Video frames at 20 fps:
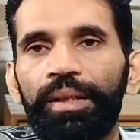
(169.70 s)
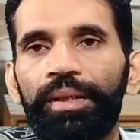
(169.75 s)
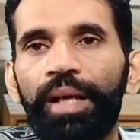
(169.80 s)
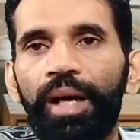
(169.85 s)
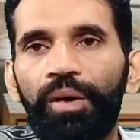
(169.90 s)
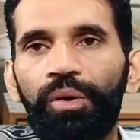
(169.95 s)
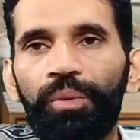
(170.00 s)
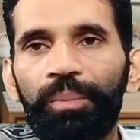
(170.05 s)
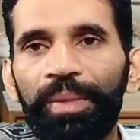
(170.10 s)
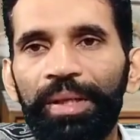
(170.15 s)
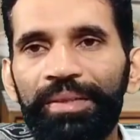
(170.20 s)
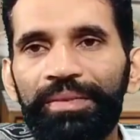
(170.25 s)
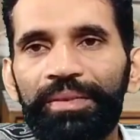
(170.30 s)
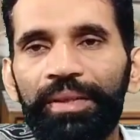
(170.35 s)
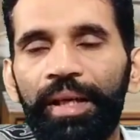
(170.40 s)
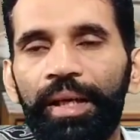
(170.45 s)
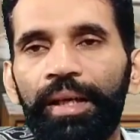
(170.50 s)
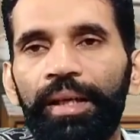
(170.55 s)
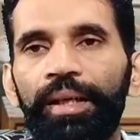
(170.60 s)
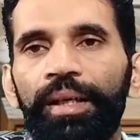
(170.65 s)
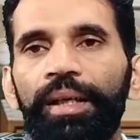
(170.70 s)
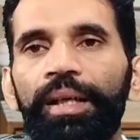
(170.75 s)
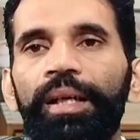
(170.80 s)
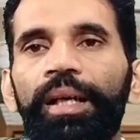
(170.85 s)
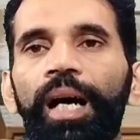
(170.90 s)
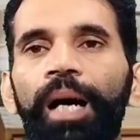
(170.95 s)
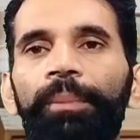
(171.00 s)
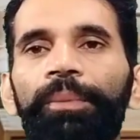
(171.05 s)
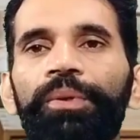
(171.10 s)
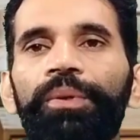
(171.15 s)
डॉक्यूमेंट्स हैं
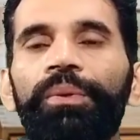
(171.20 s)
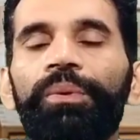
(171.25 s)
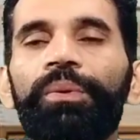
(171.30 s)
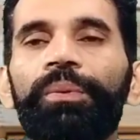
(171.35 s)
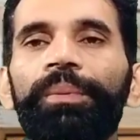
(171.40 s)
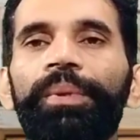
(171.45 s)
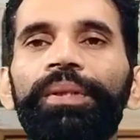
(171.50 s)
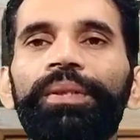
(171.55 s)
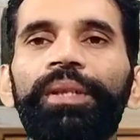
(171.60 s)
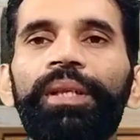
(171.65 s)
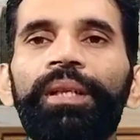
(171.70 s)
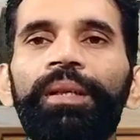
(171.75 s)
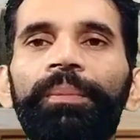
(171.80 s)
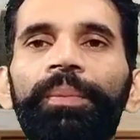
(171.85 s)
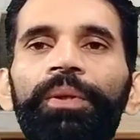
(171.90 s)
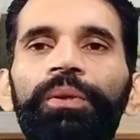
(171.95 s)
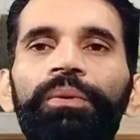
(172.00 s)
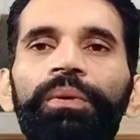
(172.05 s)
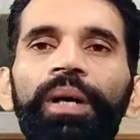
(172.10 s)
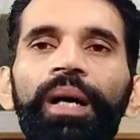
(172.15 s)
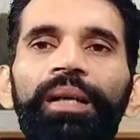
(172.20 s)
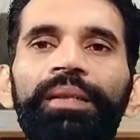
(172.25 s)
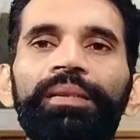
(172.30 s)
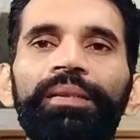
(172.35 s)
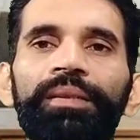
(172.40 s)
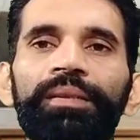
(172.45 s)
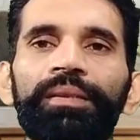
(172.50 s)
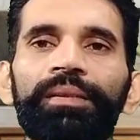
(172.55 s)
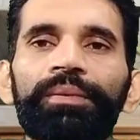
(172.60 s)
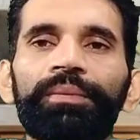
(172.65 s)
अब YouTube के चैनल पे तो हर
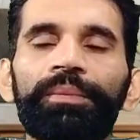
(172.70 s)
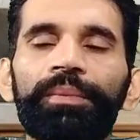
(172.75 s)
चीज़